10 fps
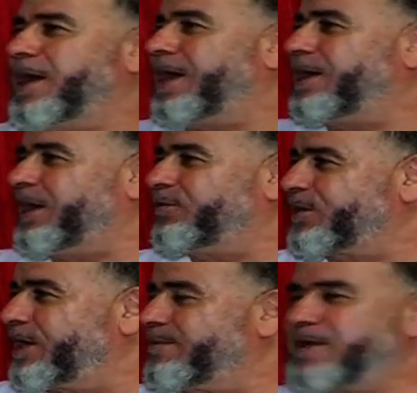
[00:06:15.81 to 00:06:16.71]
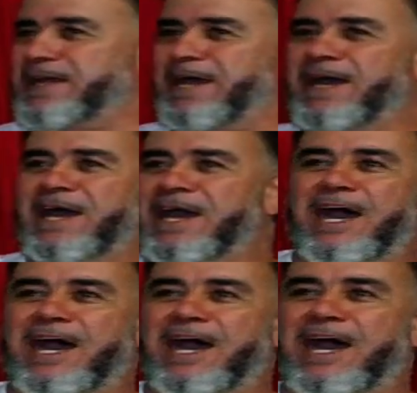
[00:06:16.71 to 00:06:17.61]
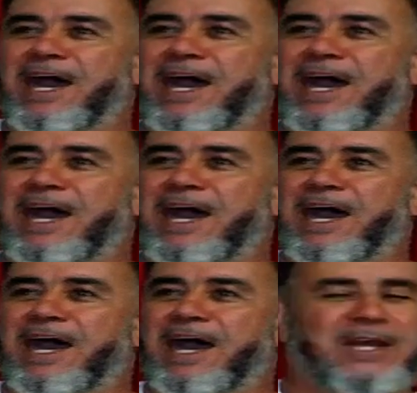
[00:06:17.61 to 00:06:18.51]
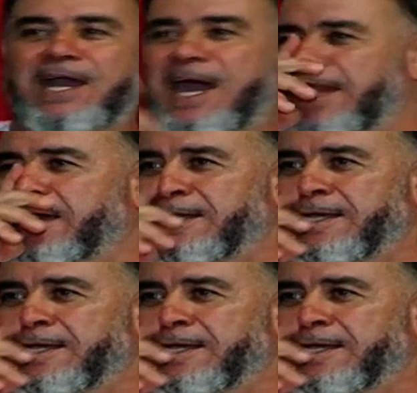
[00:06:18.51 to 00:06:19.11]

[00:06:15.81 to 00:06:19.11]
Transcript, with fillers: على حفظ الأمانة على الوفاء بالعهد على